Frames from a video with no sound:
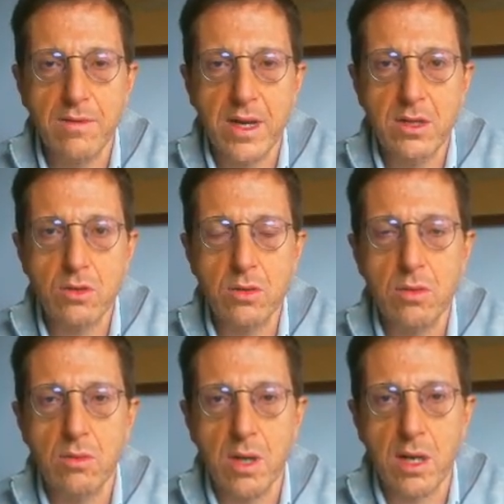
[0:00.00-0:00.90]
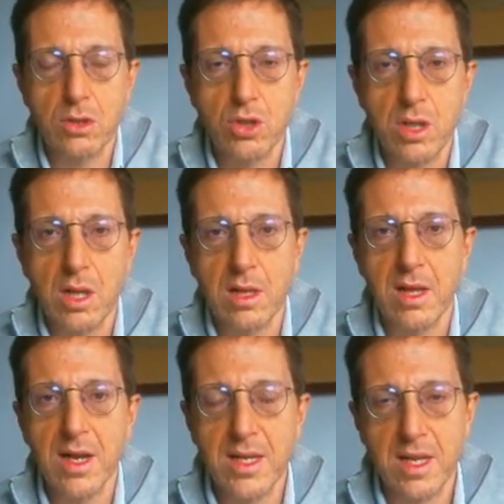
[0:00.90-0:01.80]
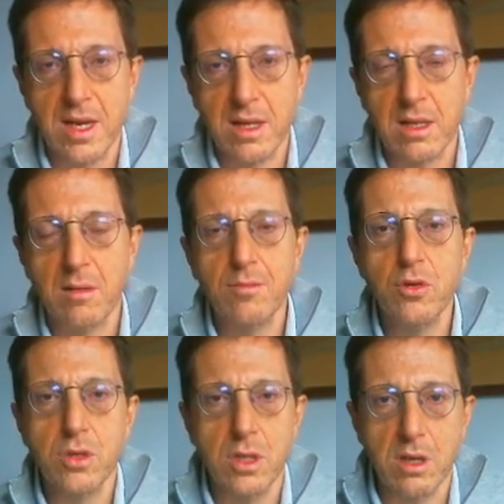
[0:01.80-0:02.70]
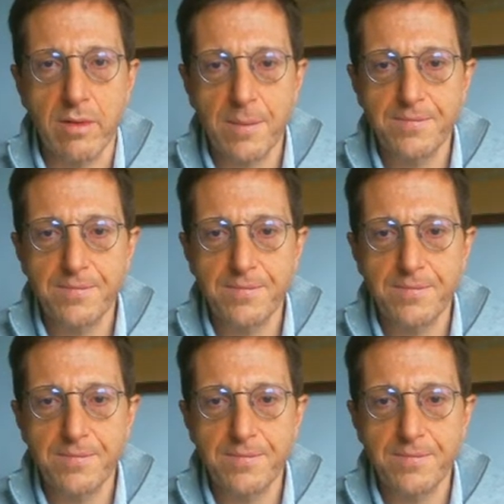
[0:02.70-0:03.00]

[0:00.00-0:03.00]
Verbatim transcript: verso una scelta eterna positiva.